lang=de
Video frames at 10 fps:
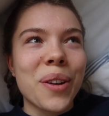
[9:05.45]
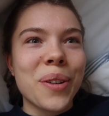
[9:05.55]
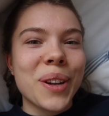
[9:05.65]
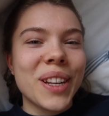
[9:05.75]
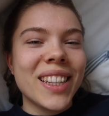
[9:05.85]

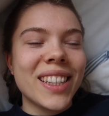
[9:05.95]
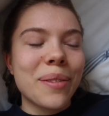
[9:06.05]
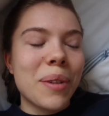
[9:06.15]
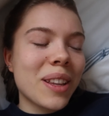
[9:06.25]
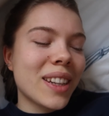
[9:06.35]

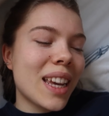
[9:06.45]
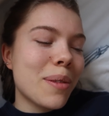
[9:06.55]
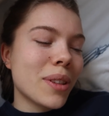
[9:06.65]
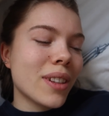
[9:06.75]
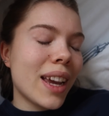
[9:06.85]
Und manche
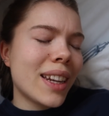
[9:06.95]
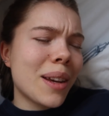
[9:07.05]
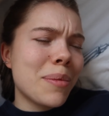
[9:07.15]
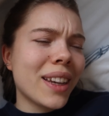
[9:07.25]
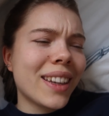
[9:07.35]
denken mir so, hey
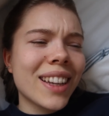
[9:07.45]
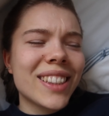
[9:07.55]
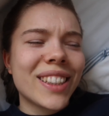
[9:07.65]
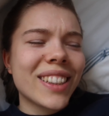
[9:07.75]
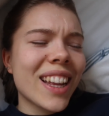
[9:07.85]
Timmy, eigentlich
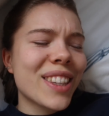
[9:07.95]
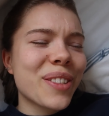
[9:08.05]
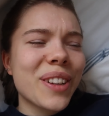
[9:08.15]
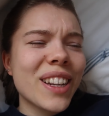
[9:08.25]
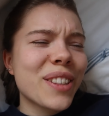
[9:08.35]
kannst, kannst
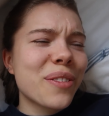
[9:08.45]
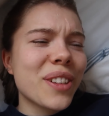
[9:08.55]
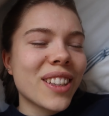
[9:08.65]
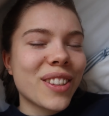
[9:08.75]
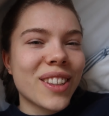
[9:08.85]
du gar nicht so
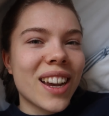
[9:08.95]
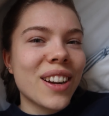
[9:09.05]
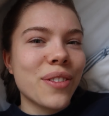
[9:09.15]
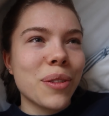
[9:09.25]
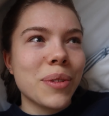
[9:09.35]
viel dazu
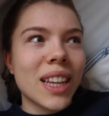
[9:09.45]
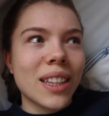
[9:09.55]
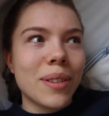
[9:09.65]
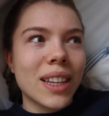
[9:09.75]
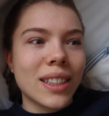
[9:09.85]
sagen, weil du bist
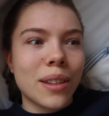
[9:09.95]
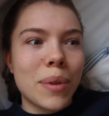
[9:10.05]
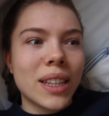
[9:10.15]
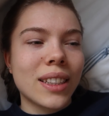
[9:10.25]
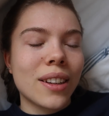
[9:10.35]
erst im ersten
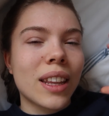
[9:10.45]
Semester.